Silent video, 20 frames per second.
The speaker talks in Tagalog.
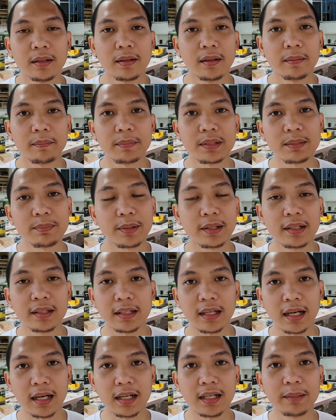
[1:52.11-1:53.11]
mas
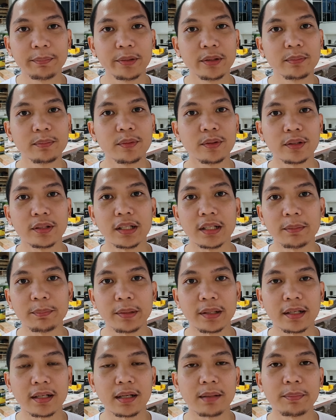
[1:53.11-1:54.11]
maganda, alam mo yung model
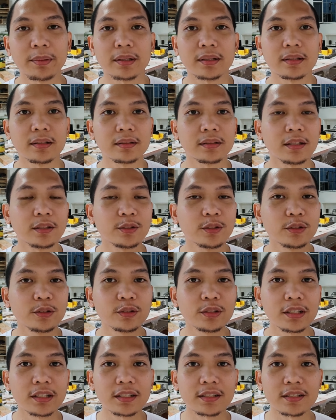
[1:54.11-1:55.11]
para kapag
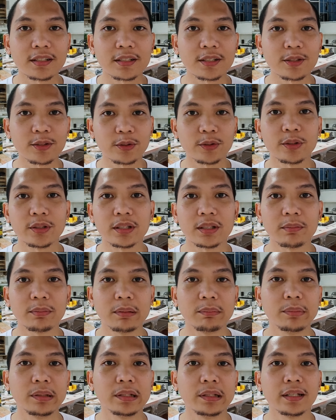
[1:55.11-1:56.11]
nandoon ka na sa store na
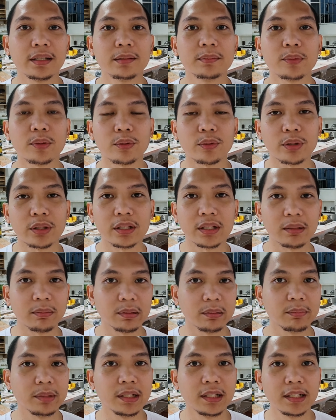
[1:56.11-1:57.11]
bibilihan mo or
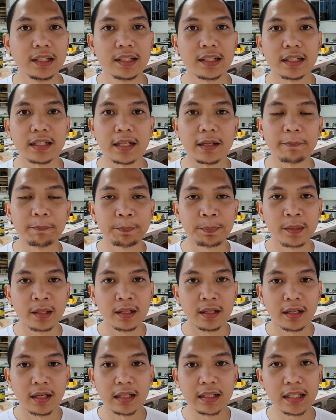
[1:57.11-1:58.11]
namimili ka na,
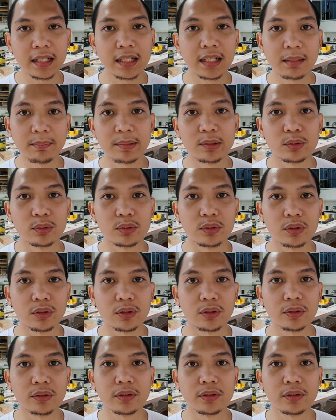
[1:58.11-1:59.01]
hindi ka na magugulo.